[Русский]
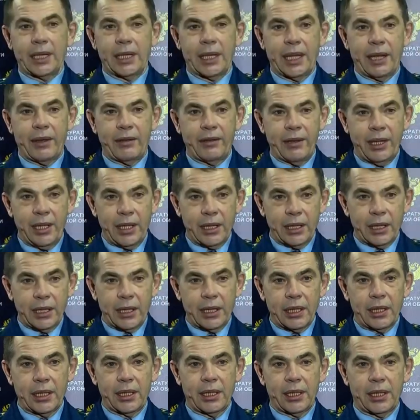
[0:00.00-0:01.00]

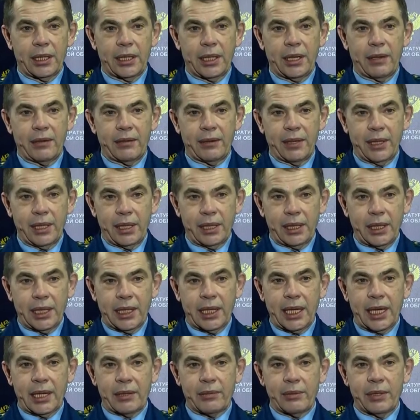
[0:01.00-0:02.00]
новинка, новелла,
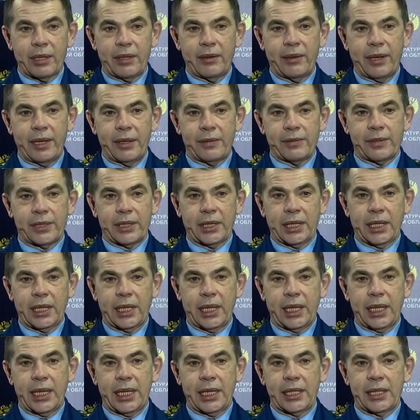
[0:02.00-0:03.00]
как мы говорим в
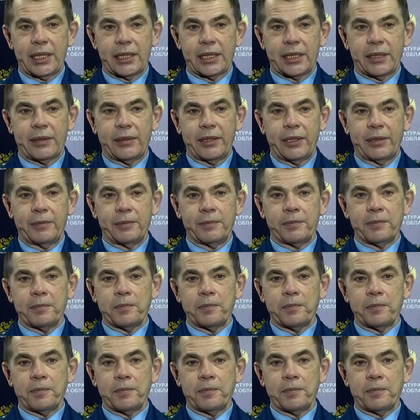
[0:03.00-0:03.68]
законодательстве.